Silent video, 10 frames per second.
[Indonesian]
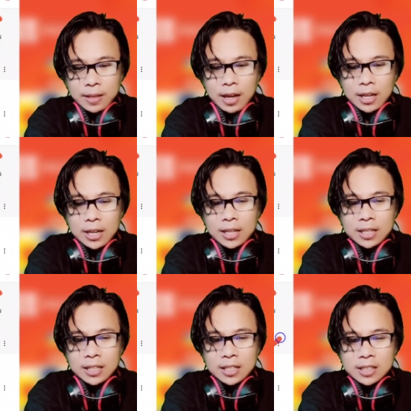Nah,
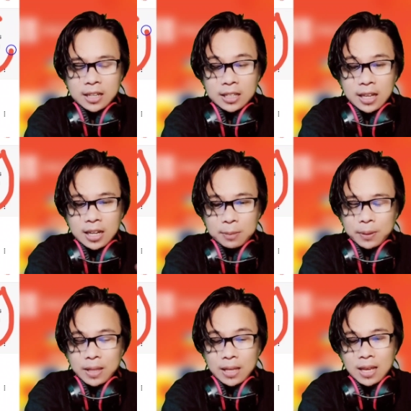ini yang saya lingkari
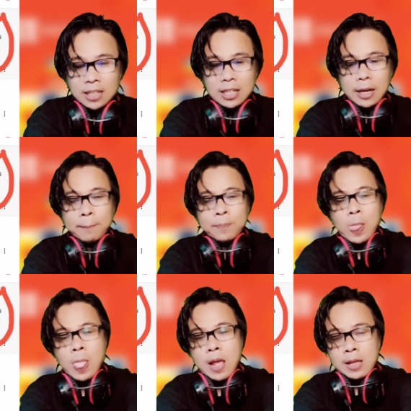pertanyaannya.
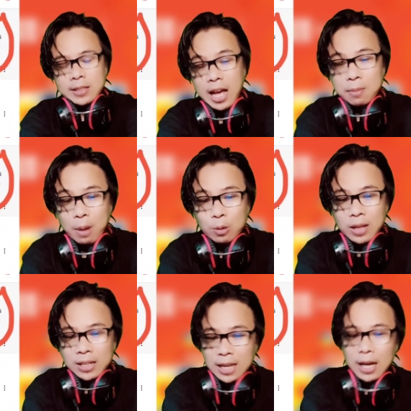Kak mau
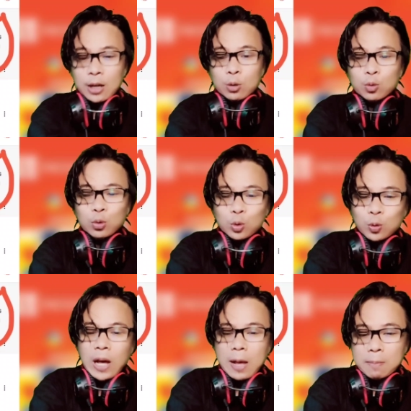tanya,
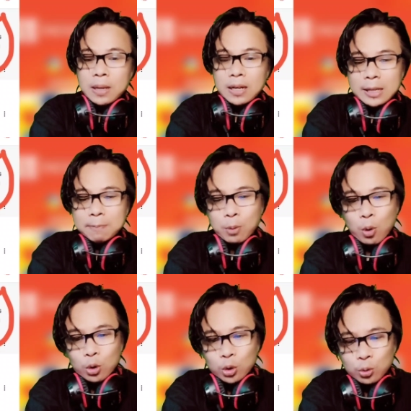untuk ambil link
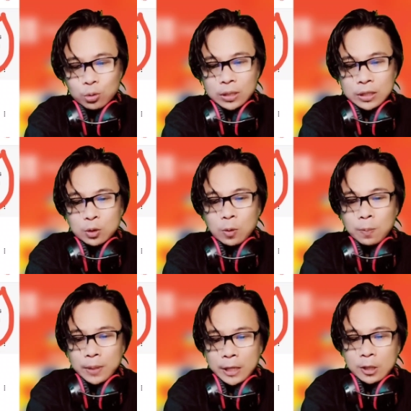produk di
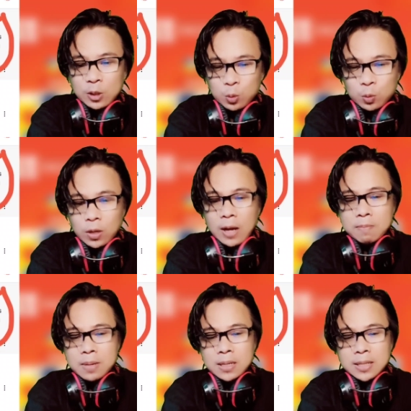Shopee itu
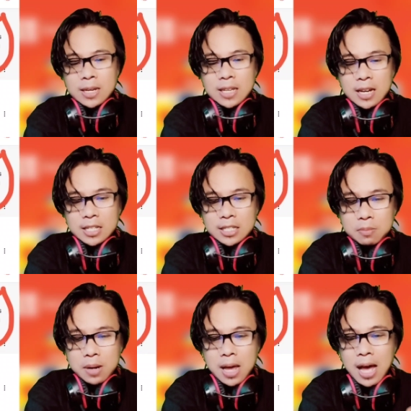ambilnya yang di
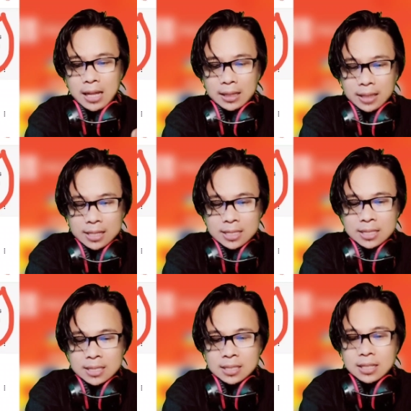sebelah
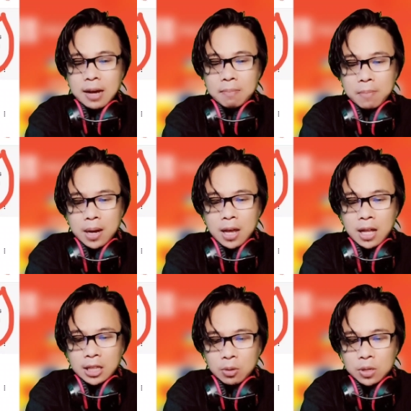atas gambar
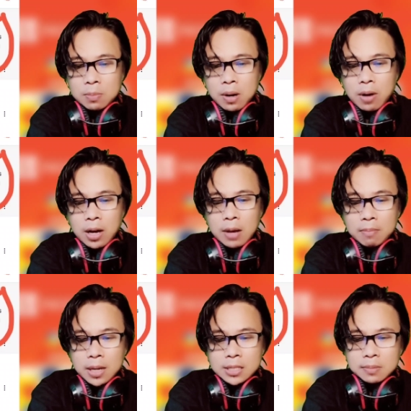atau di bawah
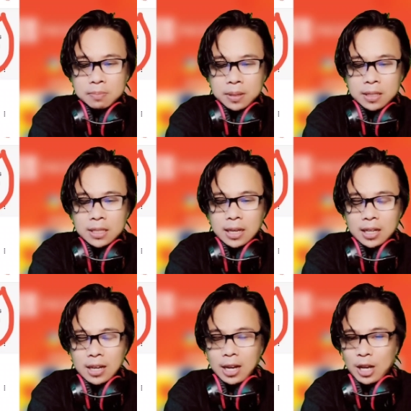gambar seperti
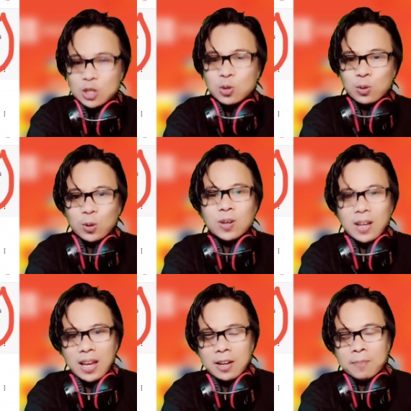yang kakak
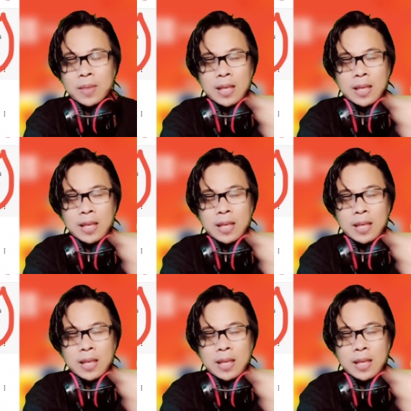contohkan.